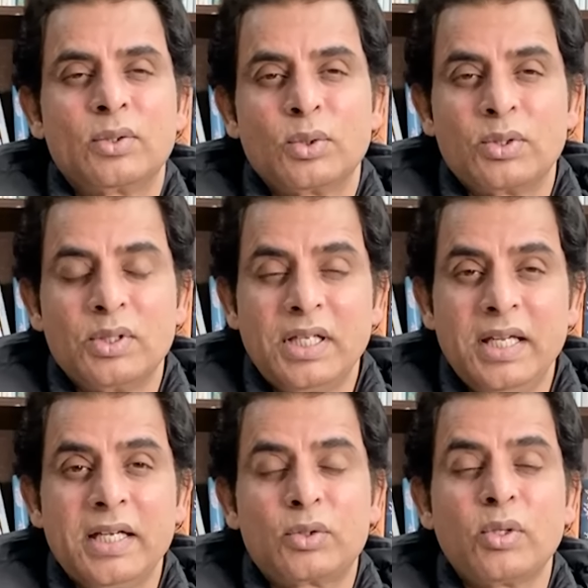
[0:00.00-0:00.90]
तो
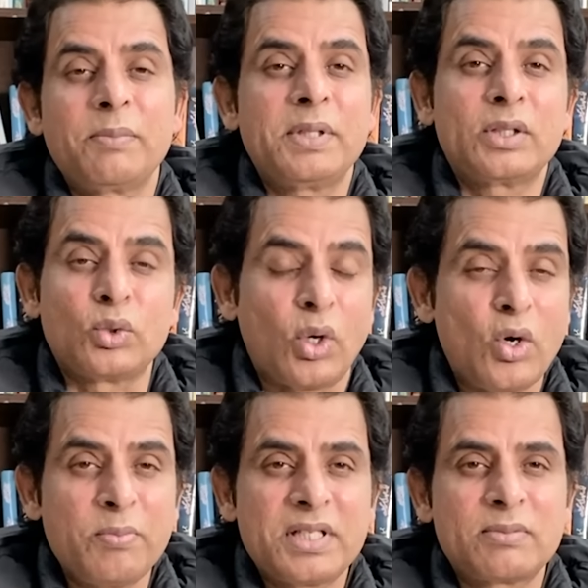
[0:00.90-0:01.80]
एक तो आपने
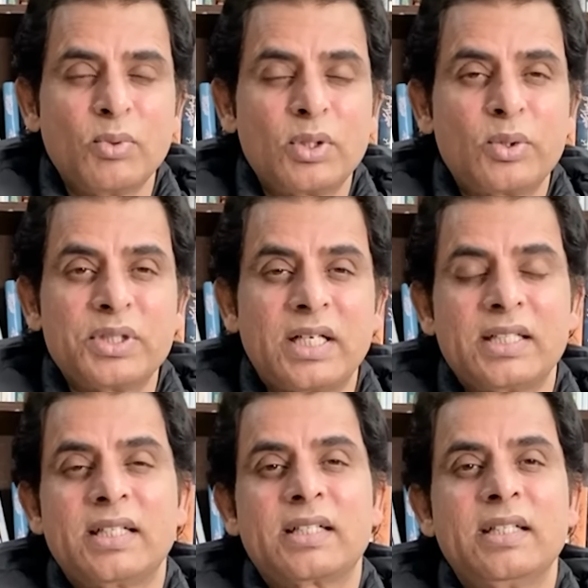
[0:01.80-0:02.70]
दुआओं में इस मुल्क को
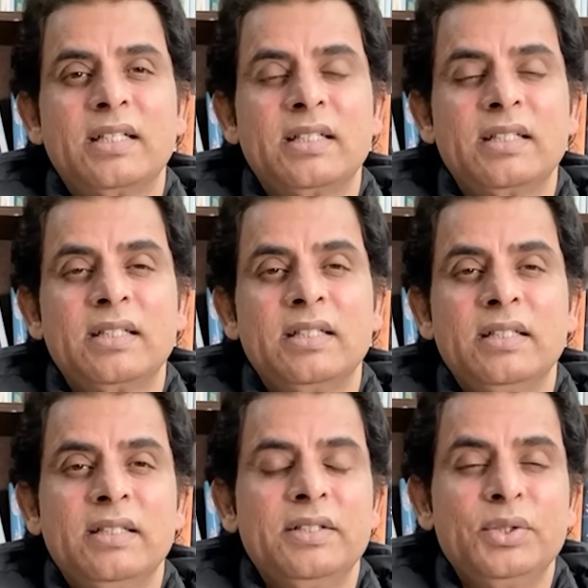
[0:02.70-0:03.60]
याद रखना है
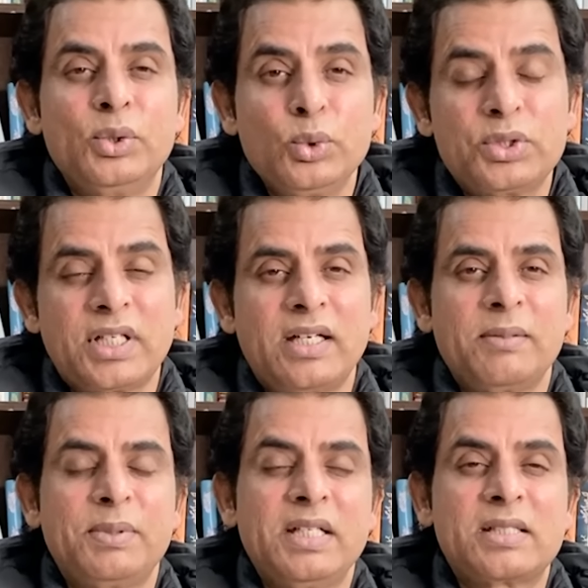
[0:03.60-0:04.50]
दूसरा
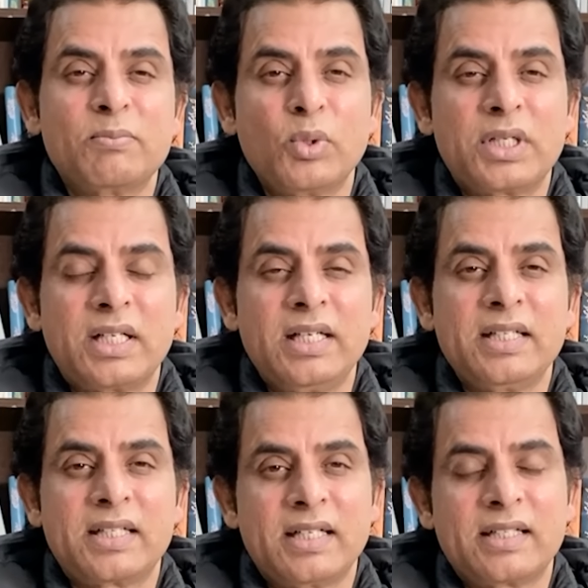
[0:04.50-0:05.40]
आपने इस मुल्क के
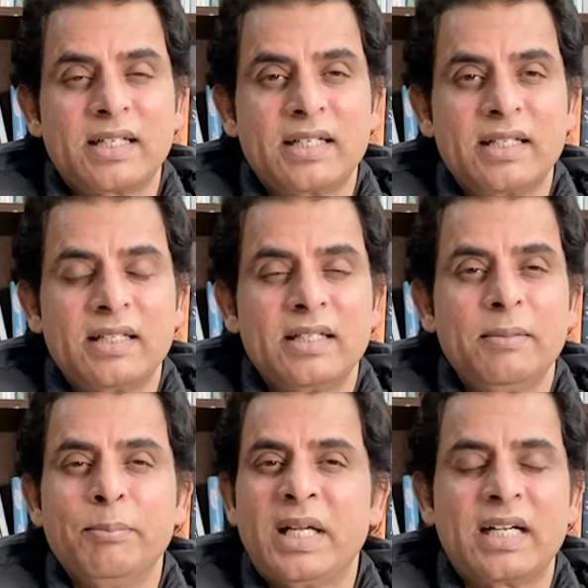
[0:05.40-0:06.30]
लिए क्या करना है
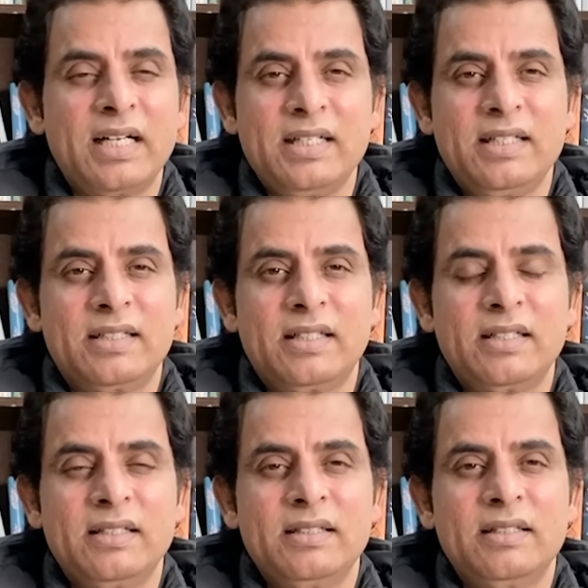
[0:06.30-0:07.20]
महंगाई नहीं
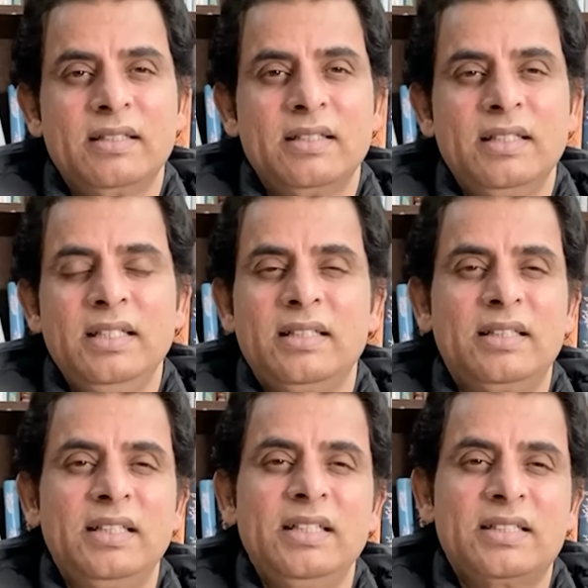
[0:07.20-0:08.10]
करनी इन
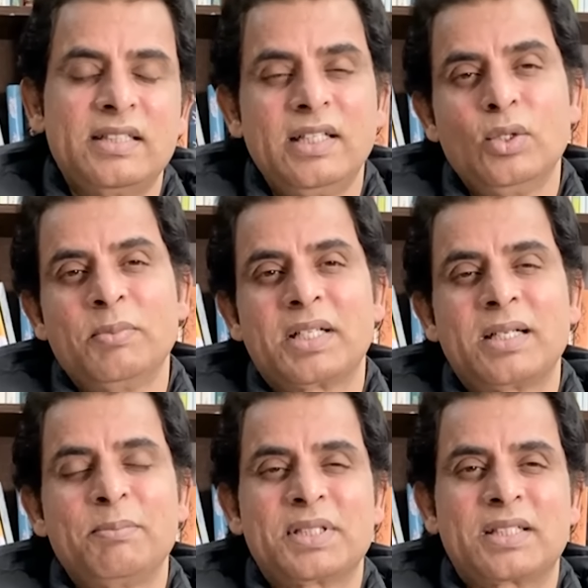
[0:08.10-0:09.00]
तीस दिनों में
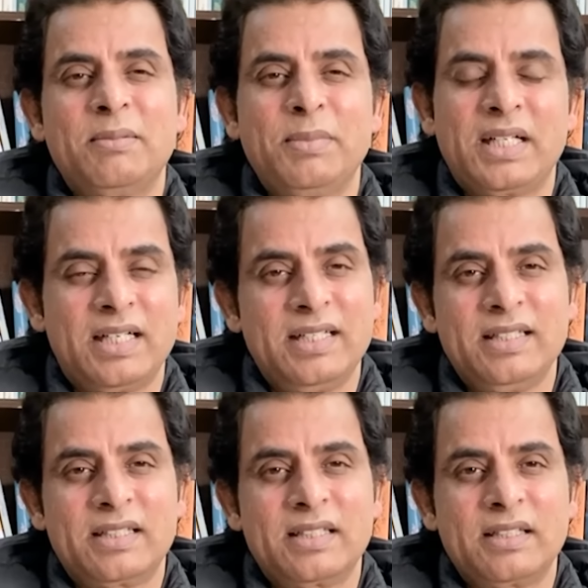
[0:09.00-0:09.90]
कम अज़ कम महंगाई
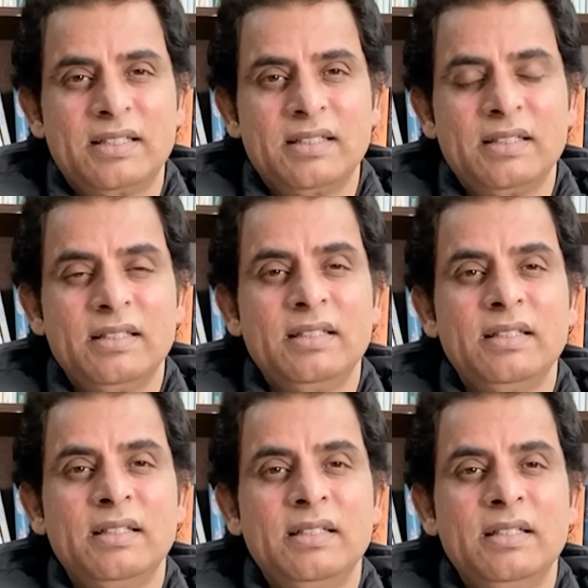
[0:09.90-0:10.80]
ना
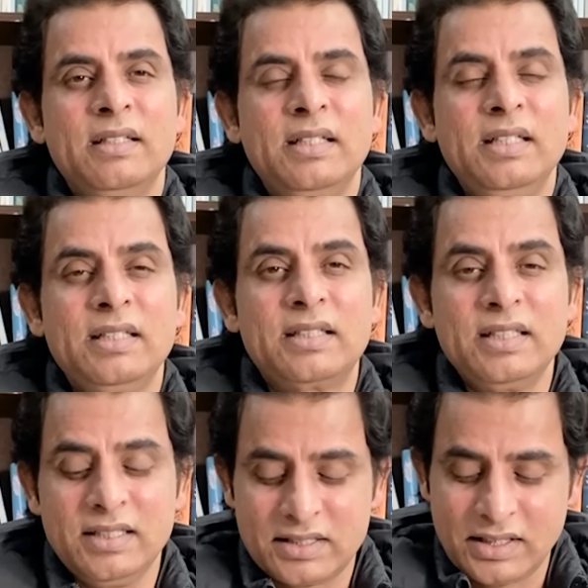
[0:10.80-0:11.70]
करें इन
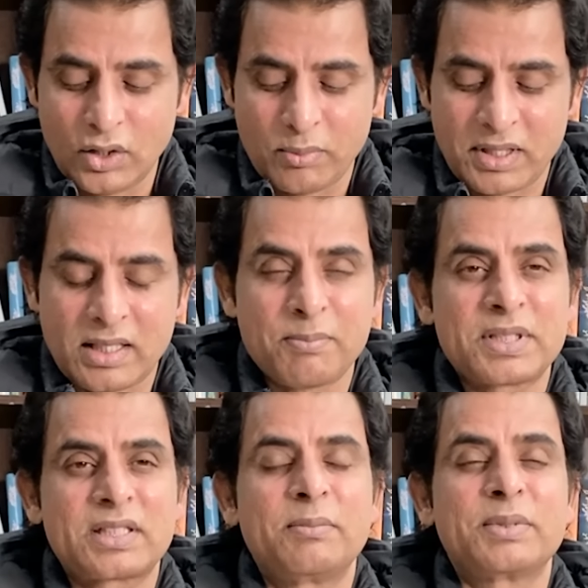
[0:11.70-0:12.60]
तीस दिनों में कम
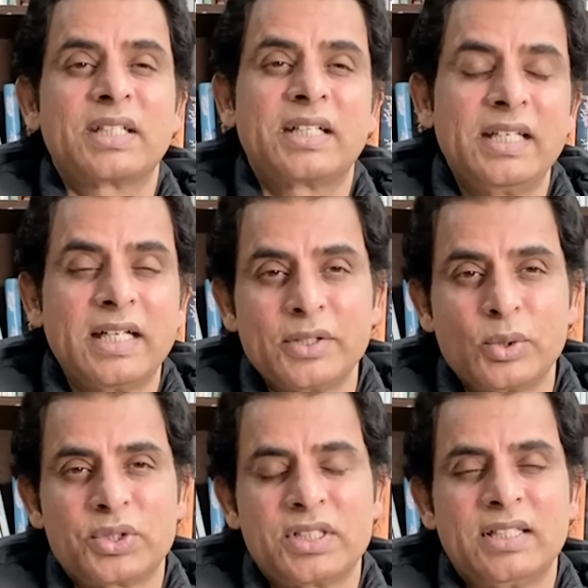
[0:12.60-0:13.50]
अज़ कम ज़खीरा
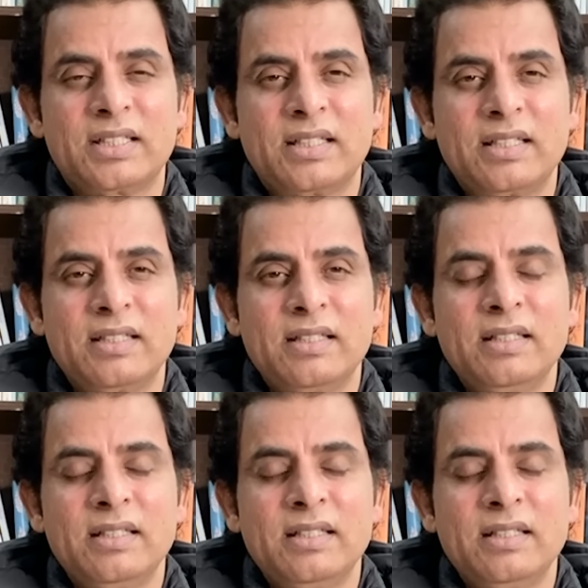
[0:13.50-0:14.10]
अंदोज़ी ना करें